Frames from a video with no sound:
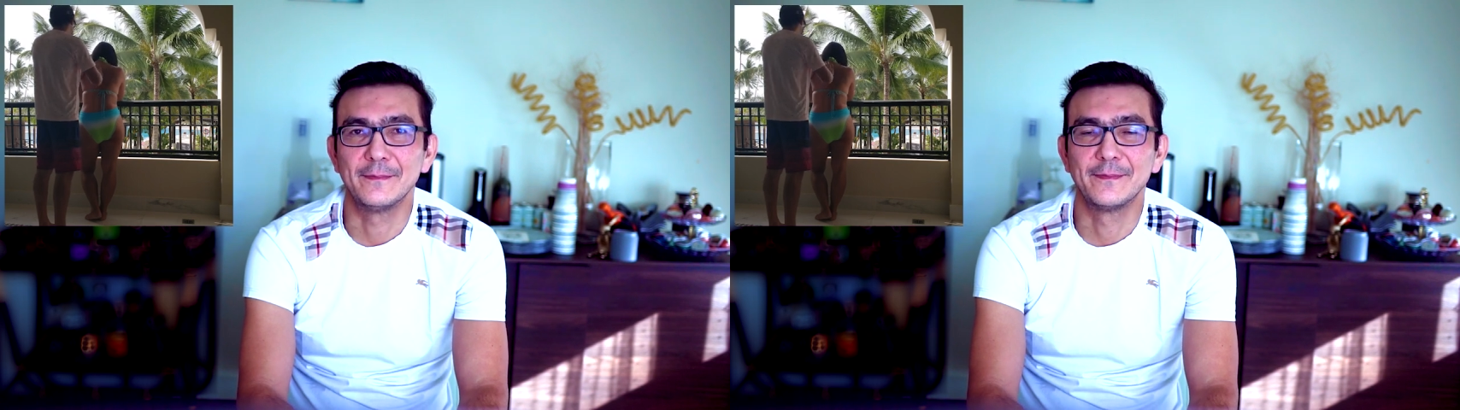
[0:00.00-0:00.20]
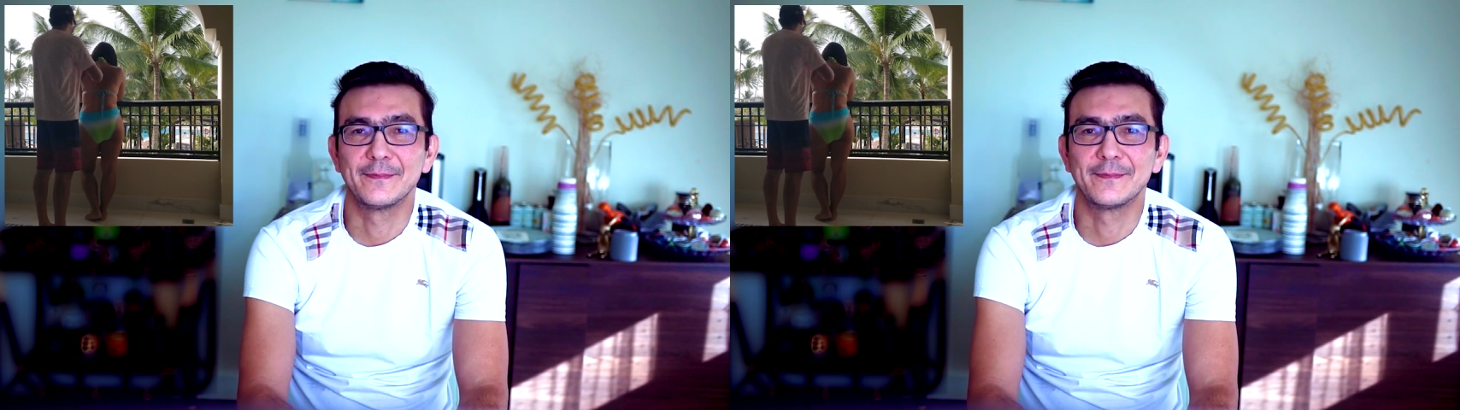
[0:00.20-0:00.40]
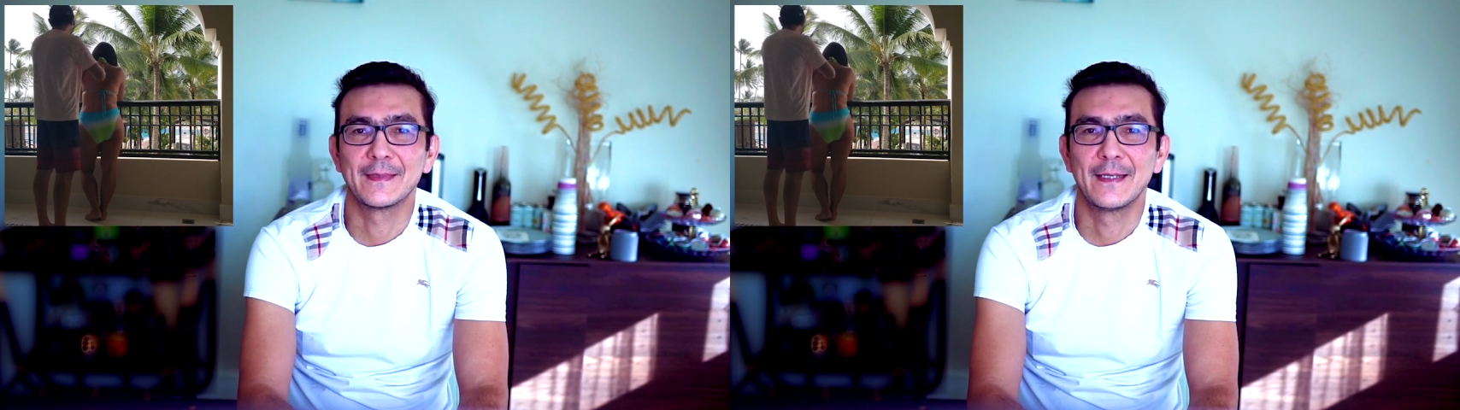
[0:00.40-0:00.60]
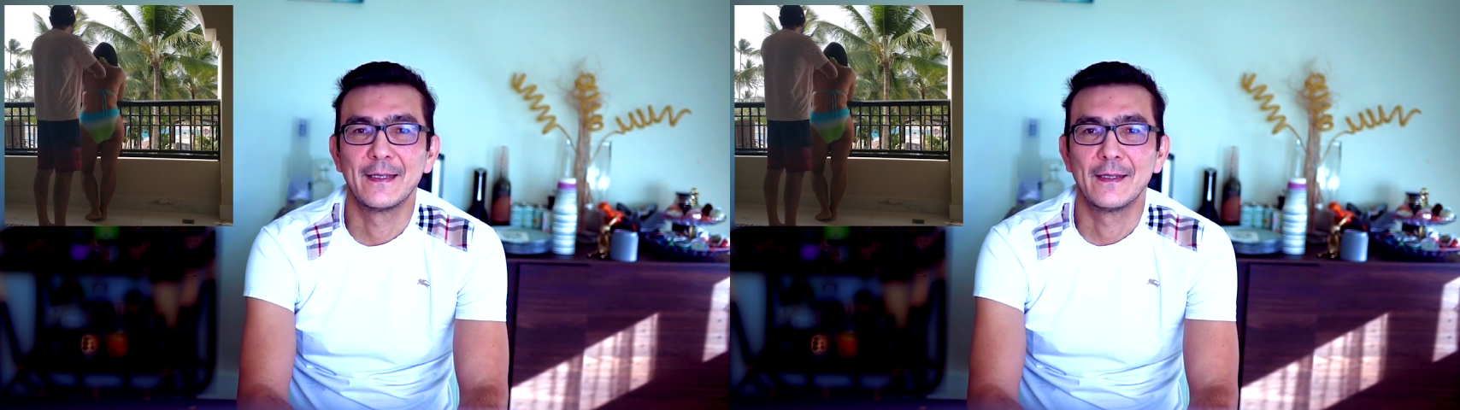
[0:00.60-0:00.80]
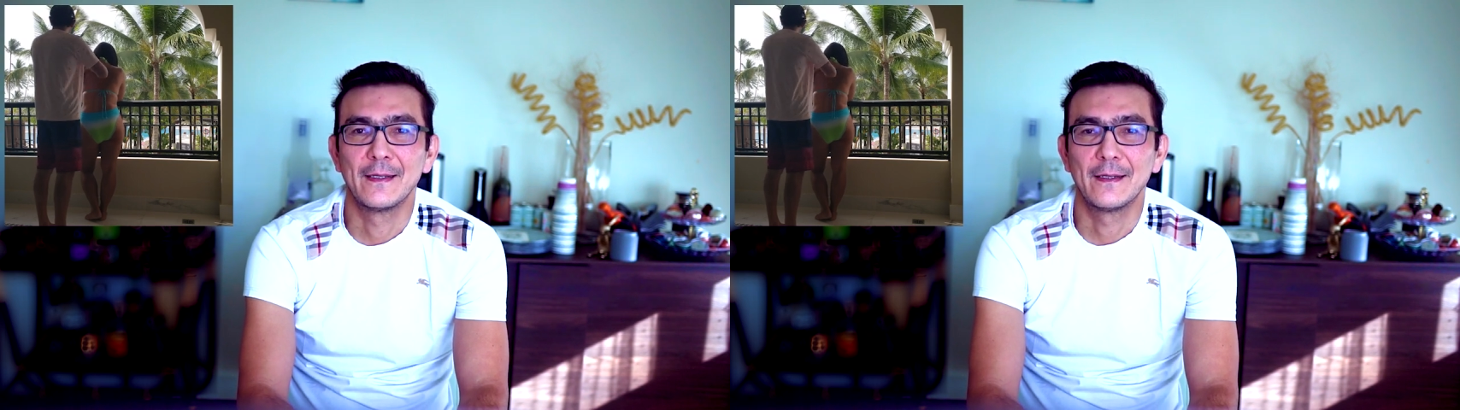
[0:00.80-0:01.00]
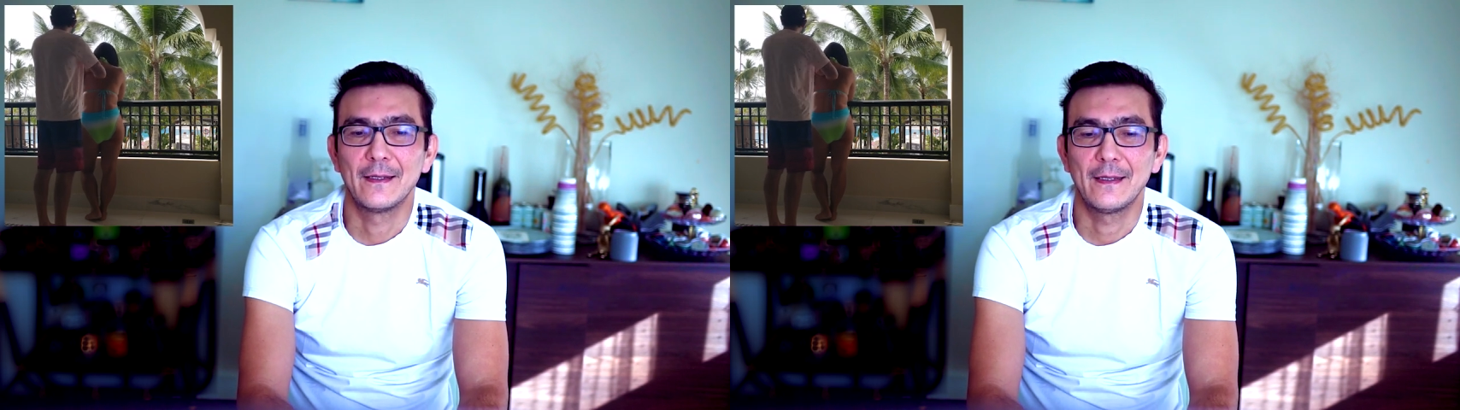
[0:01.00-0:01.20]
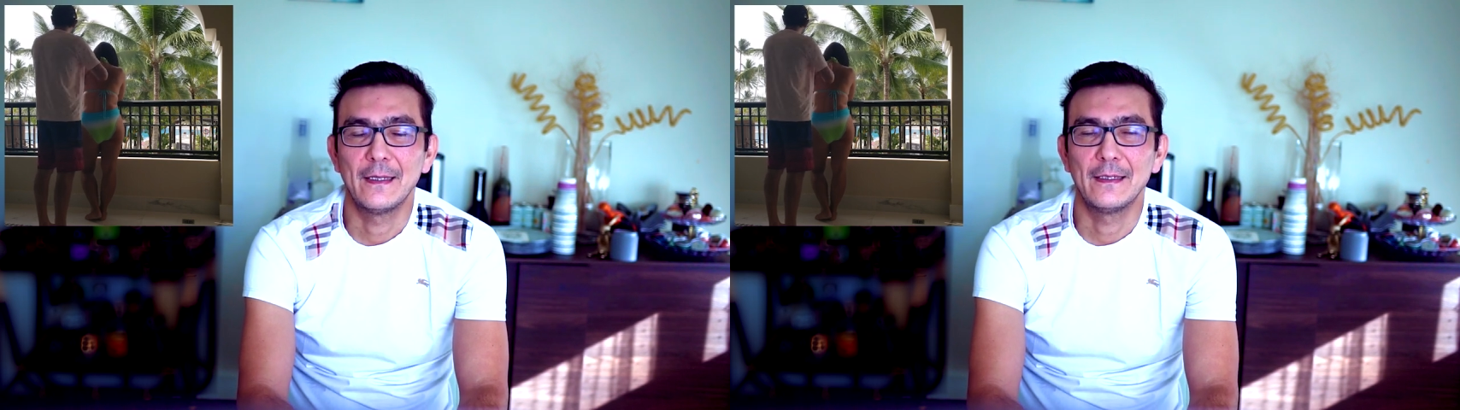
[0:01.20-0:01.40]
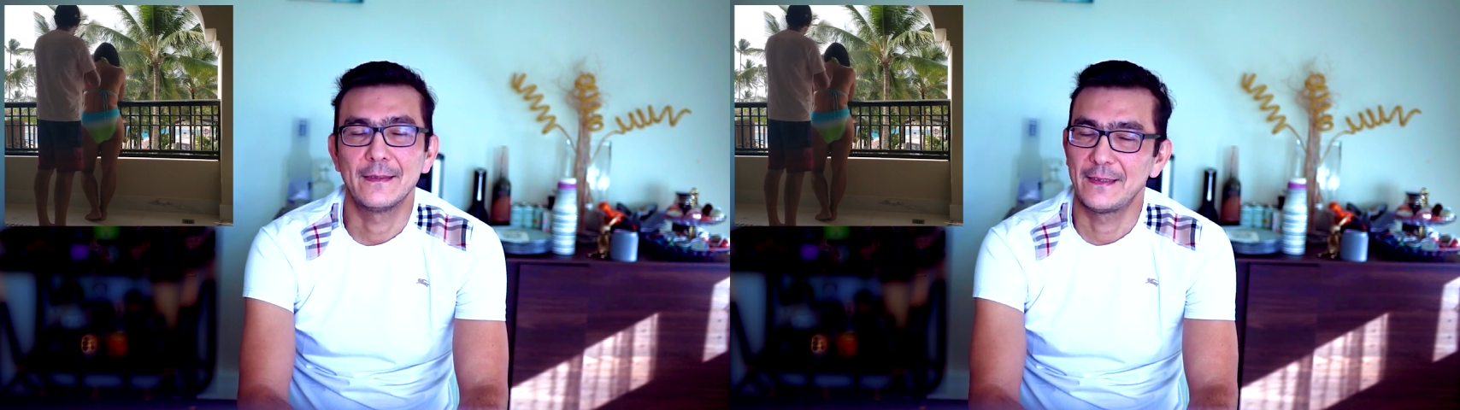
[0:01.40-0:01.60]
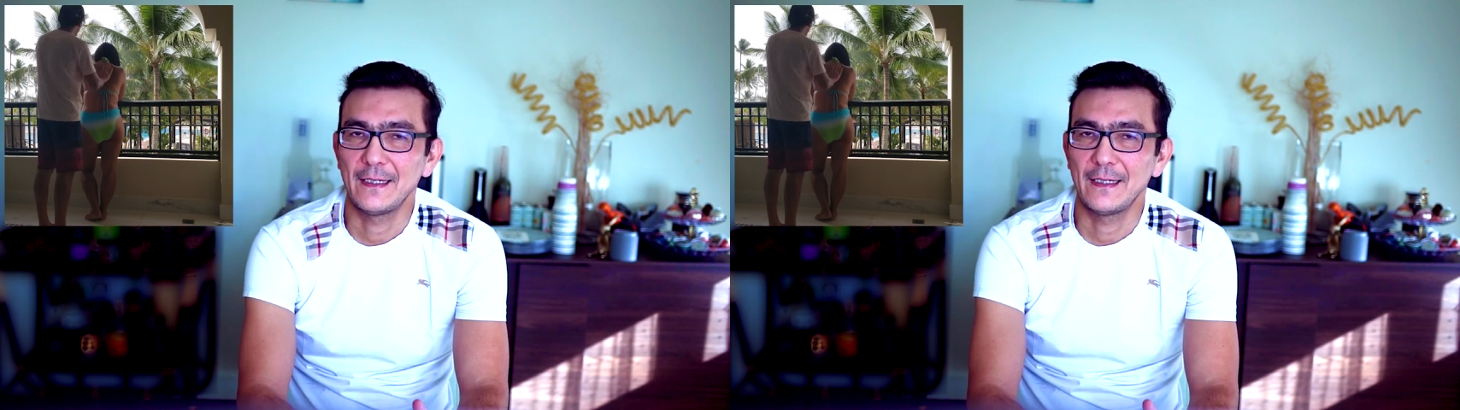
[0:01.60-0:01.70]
А, самое первое, что я начал,